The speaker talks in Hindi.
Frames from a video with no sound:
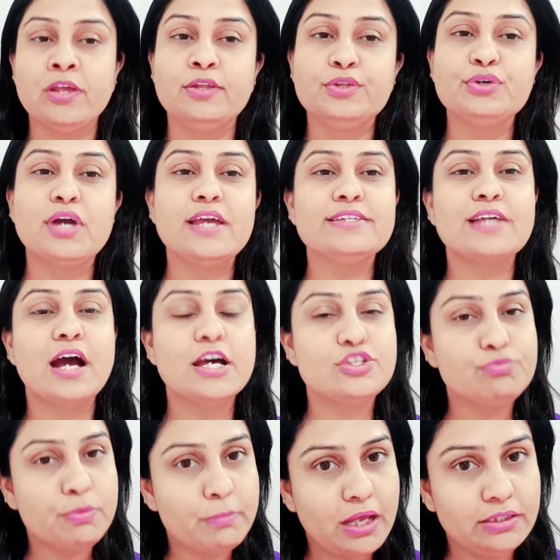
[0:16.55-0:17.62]
तो गाइज आज
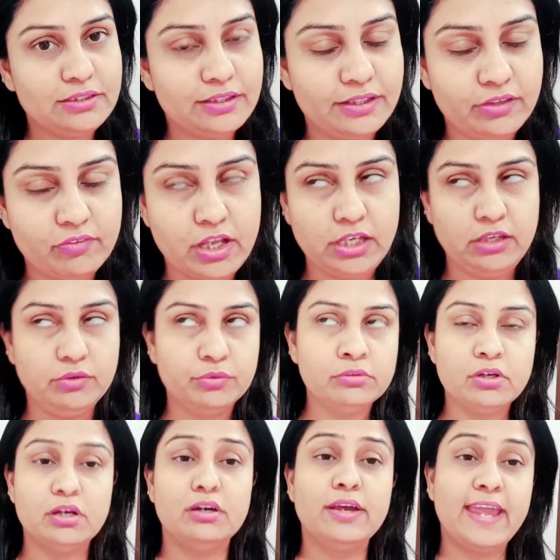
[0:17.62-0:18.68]
मैं बात करने वाली
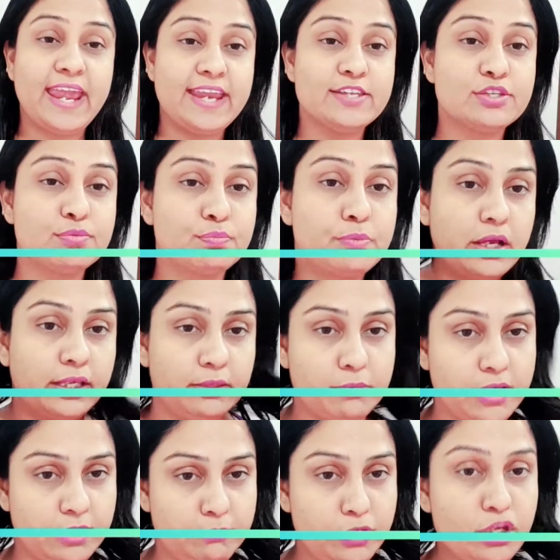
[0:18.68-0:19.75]
हूँ हेयर स्पा के
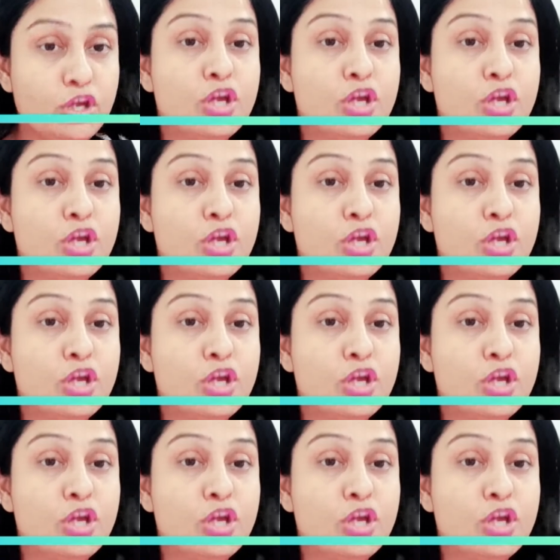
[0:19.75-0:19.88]
बारे में